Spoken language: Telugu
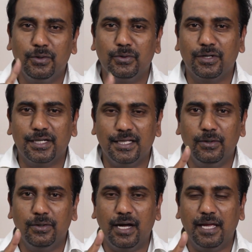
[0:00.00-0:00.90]
ఇంకొకటి
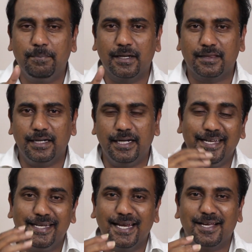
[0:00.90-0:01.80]
హైపర్ థ్రెడ్
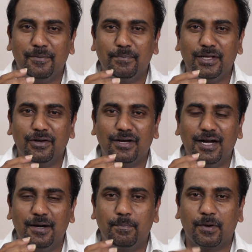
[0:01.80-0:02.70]
ఇంటెల్ కంపెనీ యొక్క
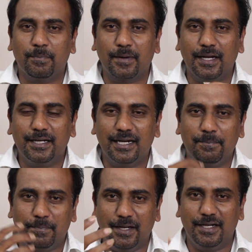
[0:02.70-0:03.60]
ప్రొప్రైటరీ
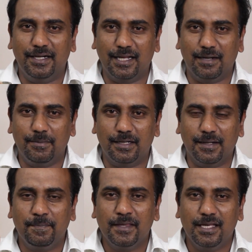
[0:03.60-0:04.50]
పేటెంట్ అనమాట
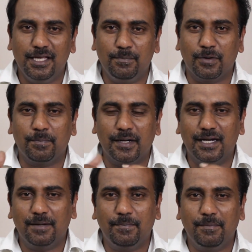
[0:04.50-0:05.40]
ఈ
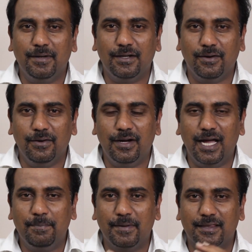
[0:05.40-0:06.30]
ప్రొప్రైటరీ పేమెంట్లో
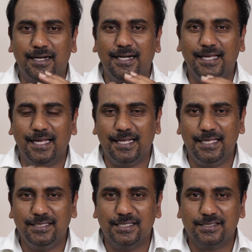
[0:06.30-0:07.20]
హైపర్ థ్రెడ్డింగ్ అనేది
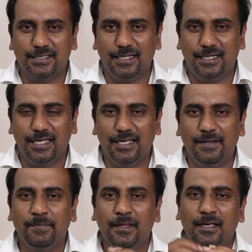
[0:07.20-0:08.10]
ఏం చేస్తుందంటే
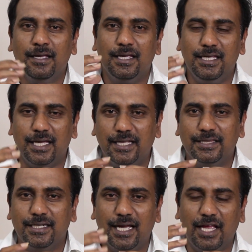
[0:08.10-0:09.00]
ఈ ఐ
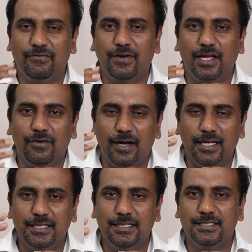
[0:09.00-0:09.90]
త్రీ ఐ ఫైవ్
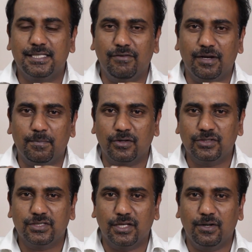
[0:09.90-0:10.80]
ఐ సెవెన్
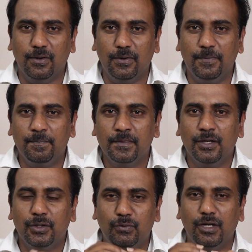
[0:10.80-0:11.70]
ప్రాసెసర్లో
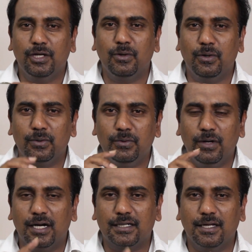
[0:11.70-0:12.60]
డ్యువెల్ కోరు
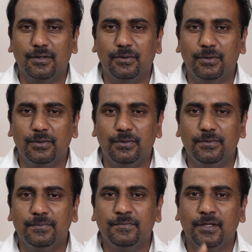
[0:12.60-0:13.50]
ఆక్టా కోరు
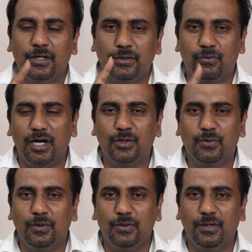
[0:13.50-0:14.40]
క్వాడ్
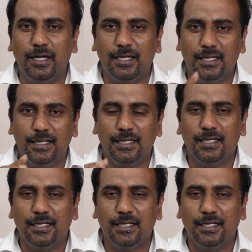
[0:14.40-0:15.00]
కోరు అని